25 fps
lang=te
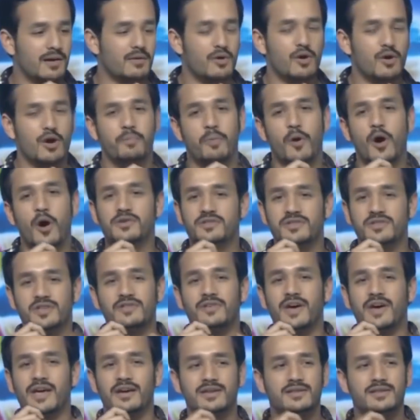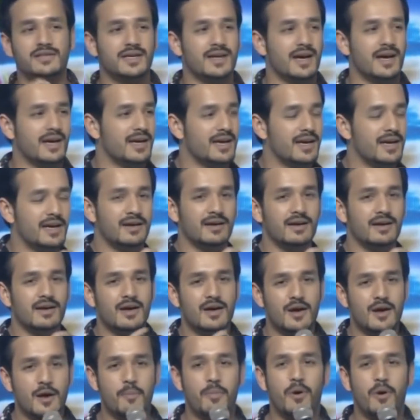ఒక పాజిటివ్ ఎనర్జీ కానీ
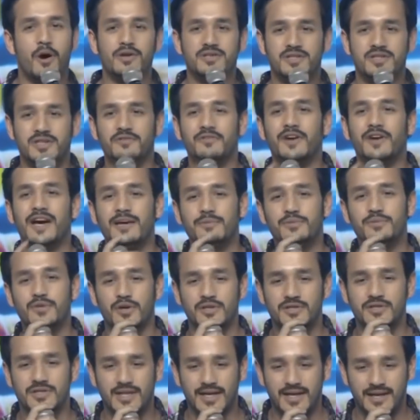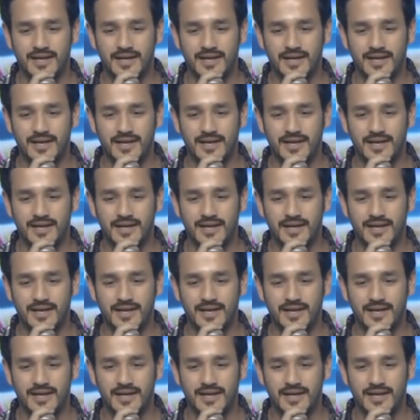పాజిటివ్ వైబ్స్ వస్తాయి